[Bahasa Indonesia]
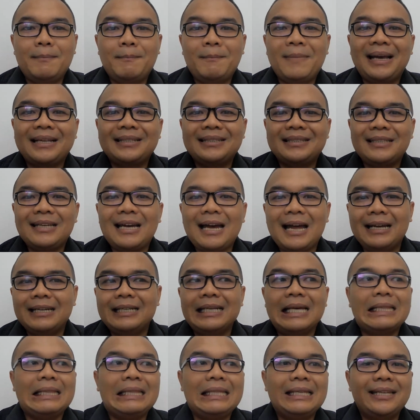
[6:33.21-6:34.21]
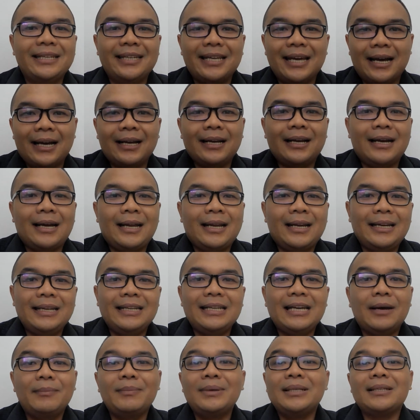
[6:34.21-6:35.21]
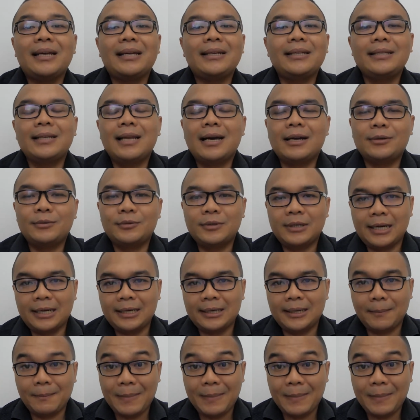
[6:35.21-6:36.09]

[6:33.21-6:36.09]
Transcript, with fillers: masih ada tindakan yang bisa dilakukan.